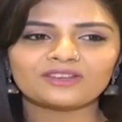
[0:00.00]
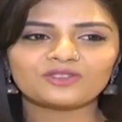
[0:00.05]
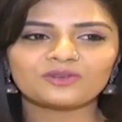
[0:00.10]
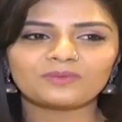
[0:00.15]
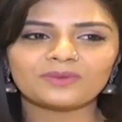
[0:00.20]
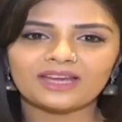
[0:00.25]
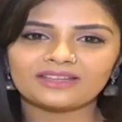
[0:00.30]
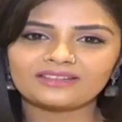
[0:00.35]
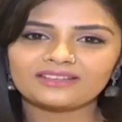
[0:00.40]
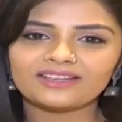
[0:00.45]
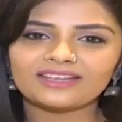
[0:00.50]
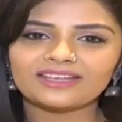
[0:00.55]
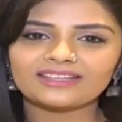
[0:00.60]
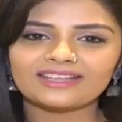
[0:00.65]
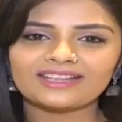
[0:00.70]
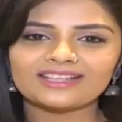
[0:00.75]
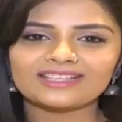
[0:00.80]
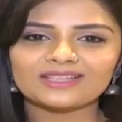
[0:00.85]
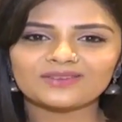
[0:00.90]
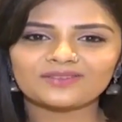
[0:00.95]
సో మీ అందరికీ
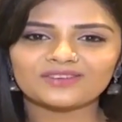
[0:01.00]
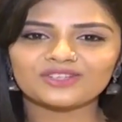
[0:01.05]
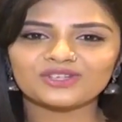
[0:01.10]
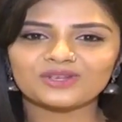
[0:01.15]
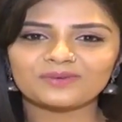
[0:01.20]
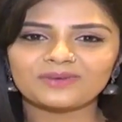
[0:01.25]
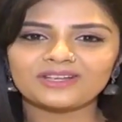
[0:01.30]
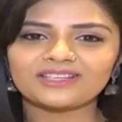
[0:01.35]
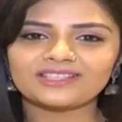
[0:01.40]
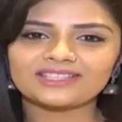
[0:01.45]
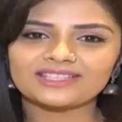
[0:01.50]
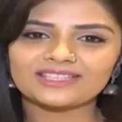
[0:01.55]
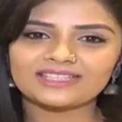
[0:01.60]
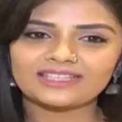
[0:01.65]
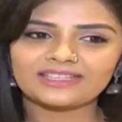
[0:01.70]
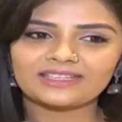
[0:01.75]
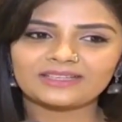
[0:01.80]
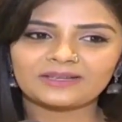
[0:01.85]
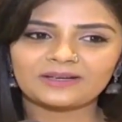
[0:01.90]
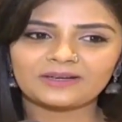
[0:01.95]
తెలిసిన విషయమే
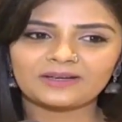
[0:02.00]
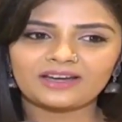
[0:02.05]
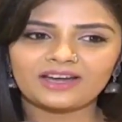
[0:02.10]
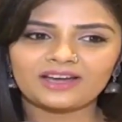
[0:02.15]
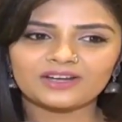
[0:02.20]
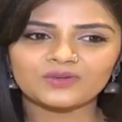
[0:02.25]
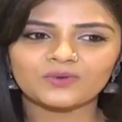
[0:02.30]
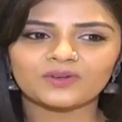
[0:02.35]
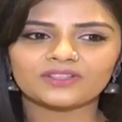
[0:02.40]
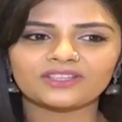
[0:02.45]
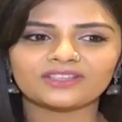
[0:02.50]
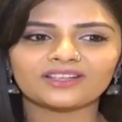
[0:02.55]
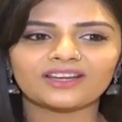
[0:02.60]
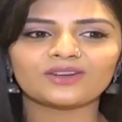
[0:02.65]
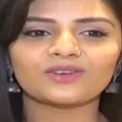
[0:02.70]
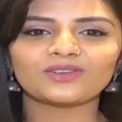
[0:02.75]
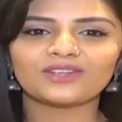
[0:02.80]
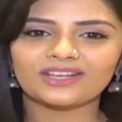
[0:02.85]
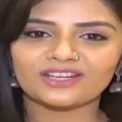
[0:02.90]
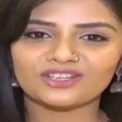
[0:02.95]
సార్ హర్షవర్ధన్
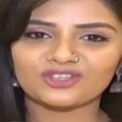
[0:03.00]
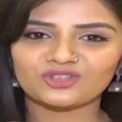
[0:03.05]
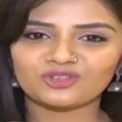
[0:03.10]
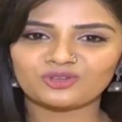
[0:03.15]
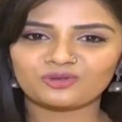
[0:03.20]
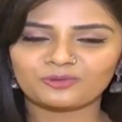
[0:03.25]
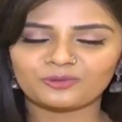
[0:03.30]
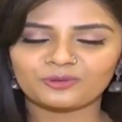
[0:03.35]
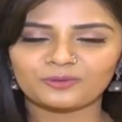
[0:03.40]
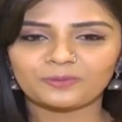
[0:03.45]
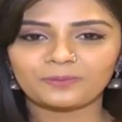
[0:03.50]
గారు డైరెక్షన్తో